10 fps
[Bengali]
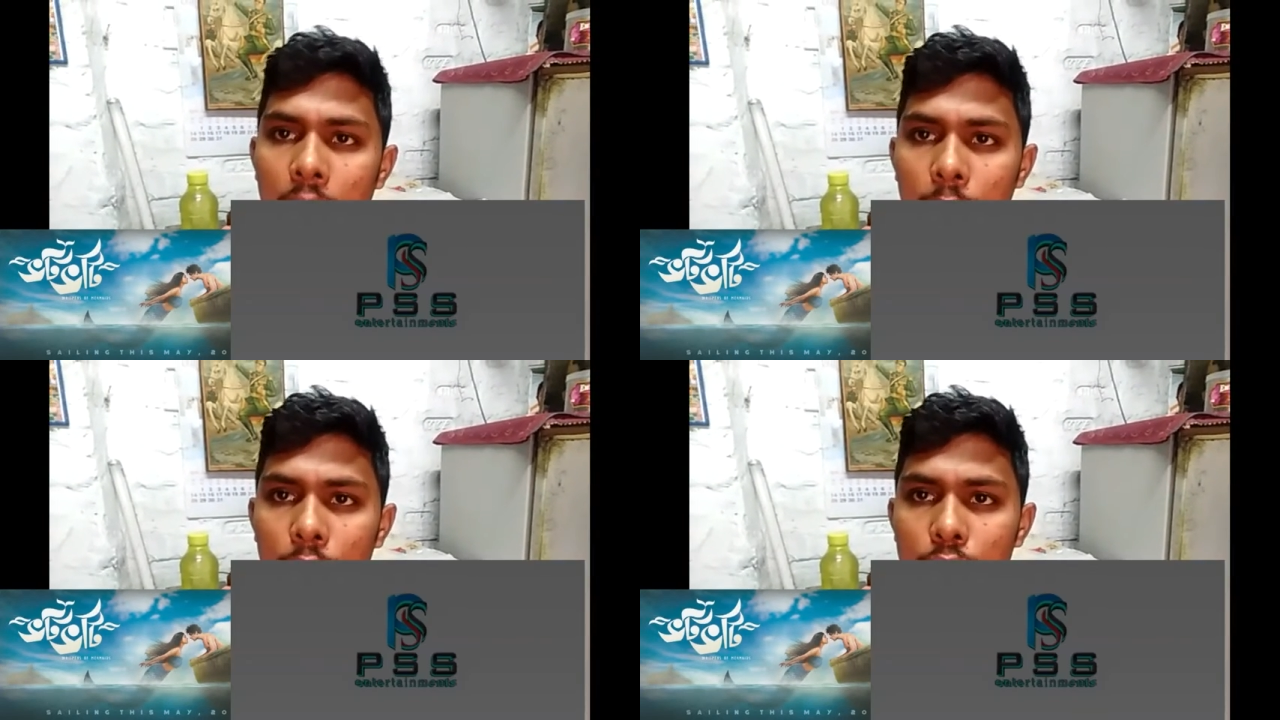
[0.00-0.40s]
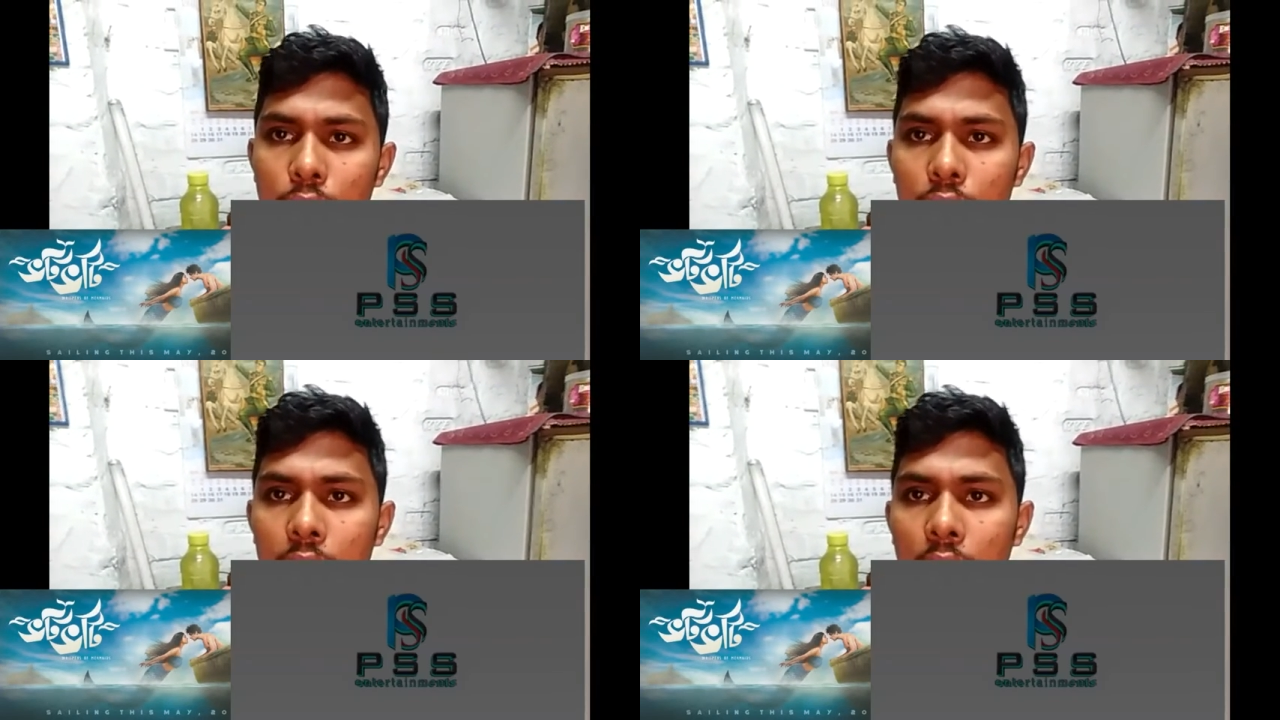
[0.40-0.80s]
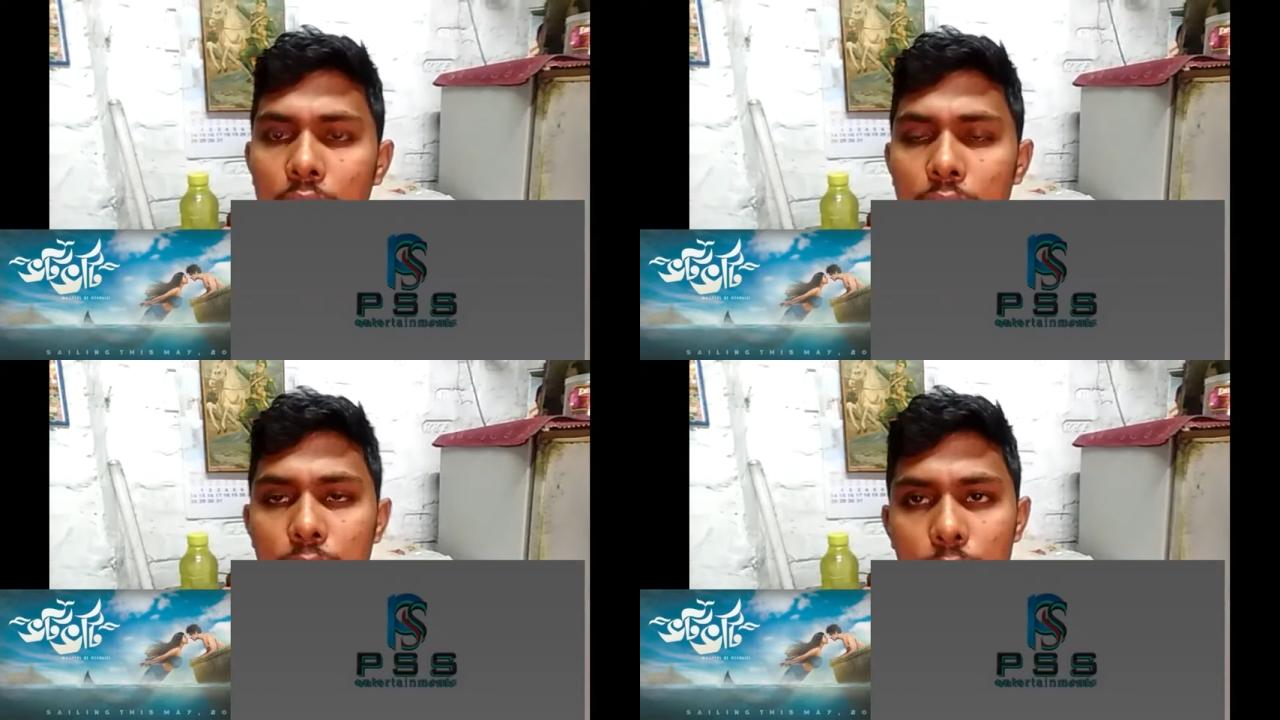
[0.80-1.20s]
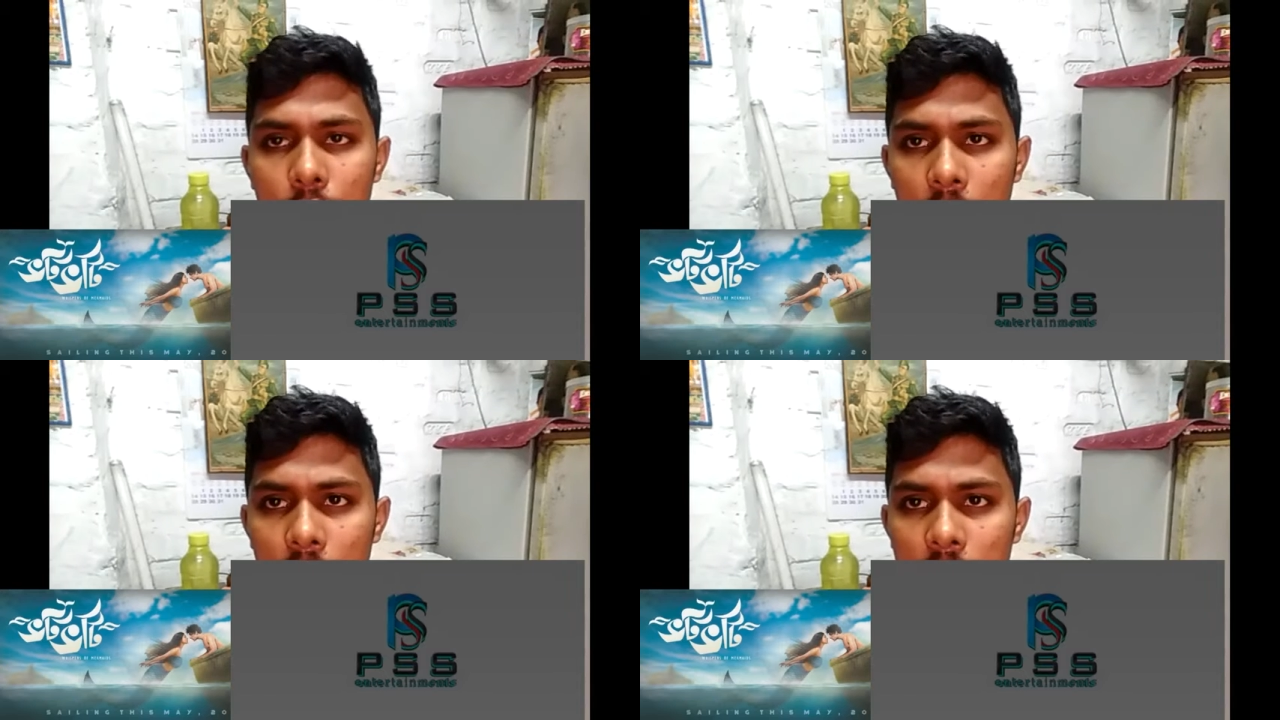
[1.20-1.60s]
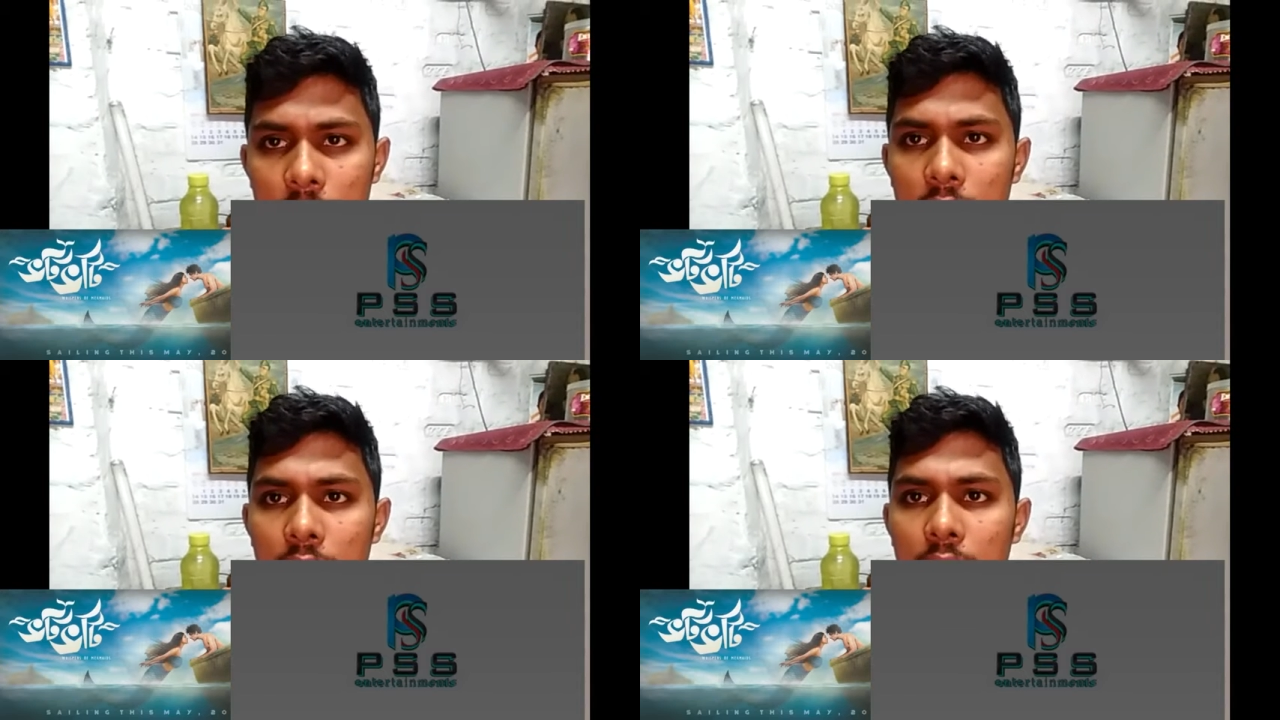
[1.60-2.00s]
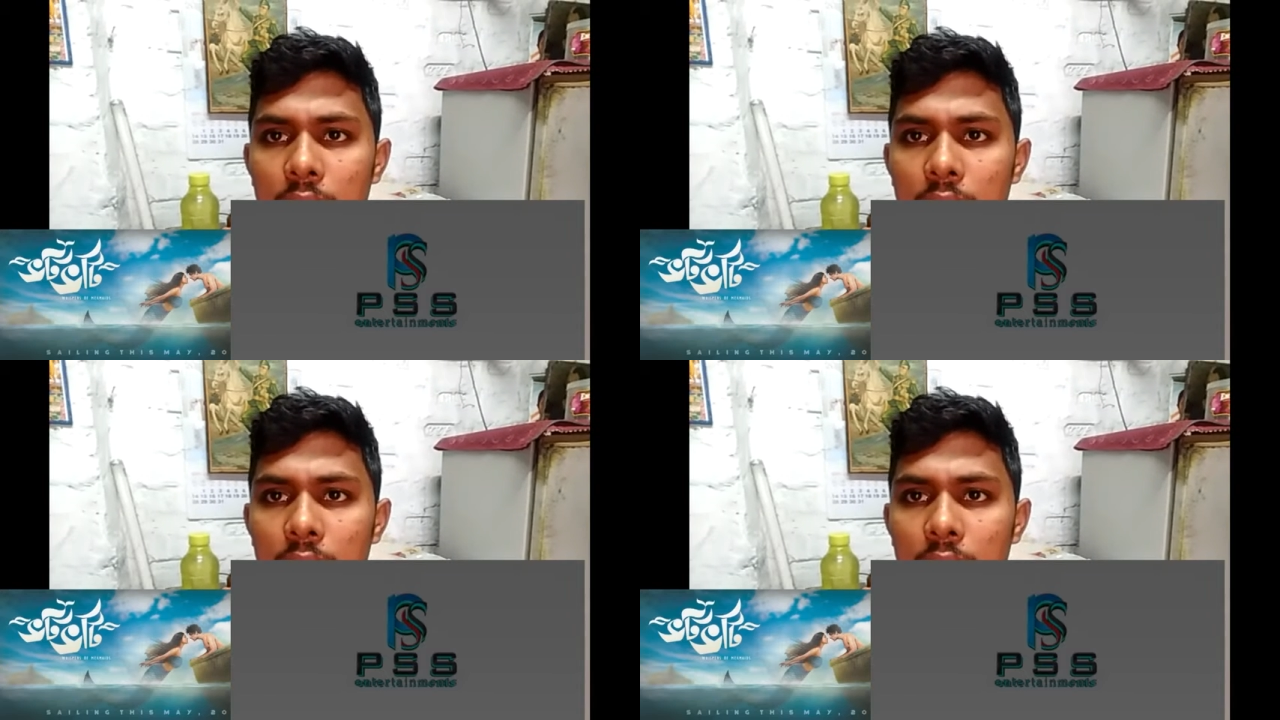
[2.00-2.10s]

এবং তথাগত মুখার্জির